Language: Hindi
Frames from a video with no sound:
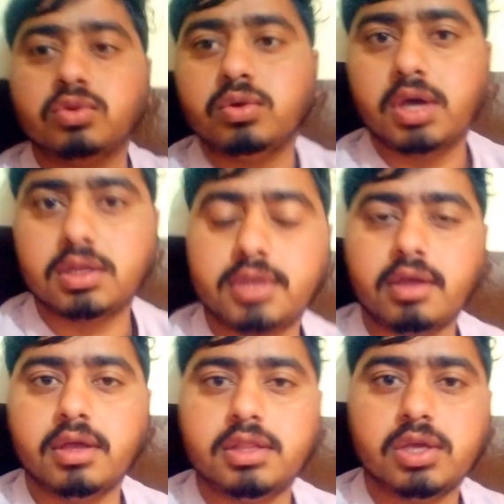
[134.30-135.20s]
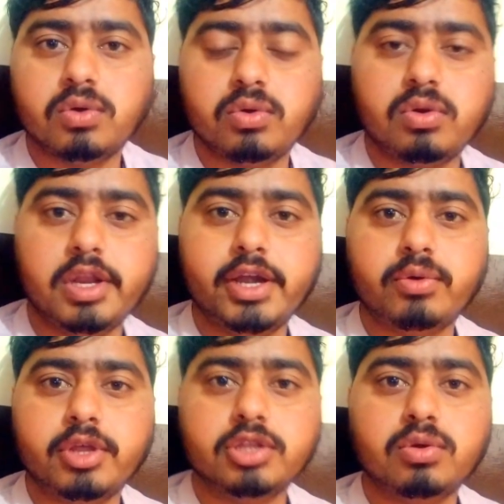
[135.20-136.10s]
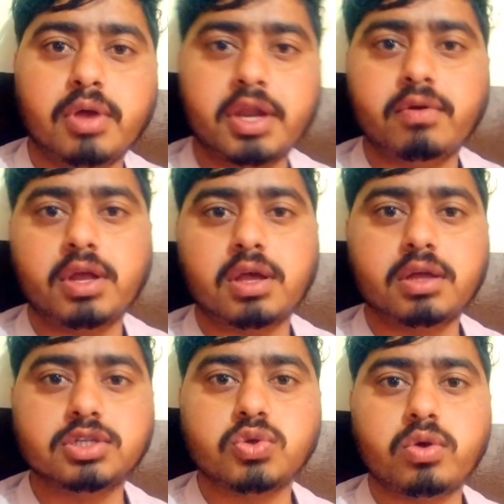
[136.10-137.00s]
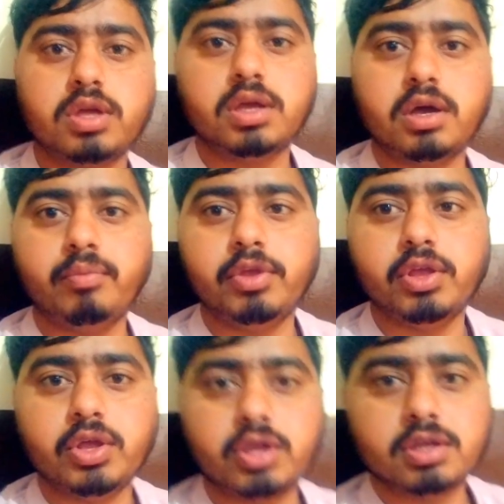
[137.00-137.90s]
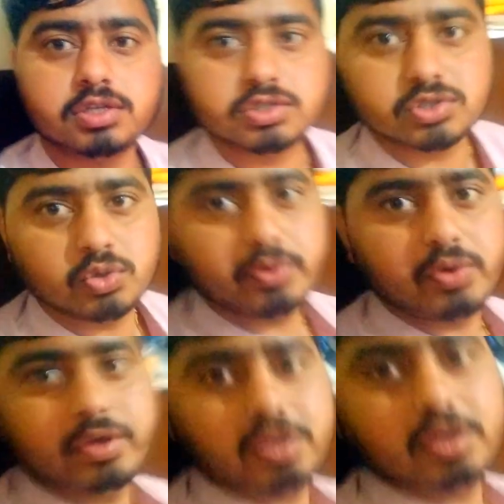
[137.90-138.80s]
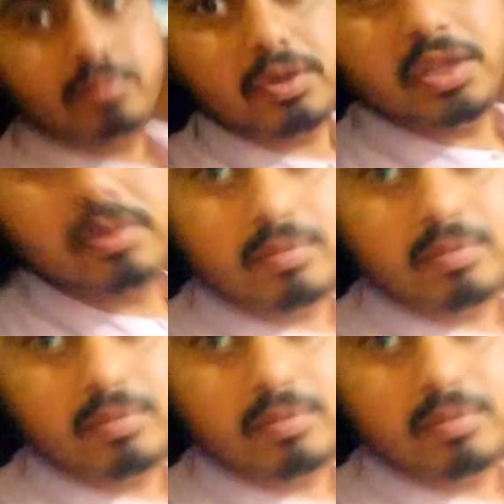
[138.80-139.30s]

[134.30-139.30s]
तो यार थक गए थे और लेट हो गए थे तो खाना वाना खा के सो गए अभी सुबह हो गई है प्रदीप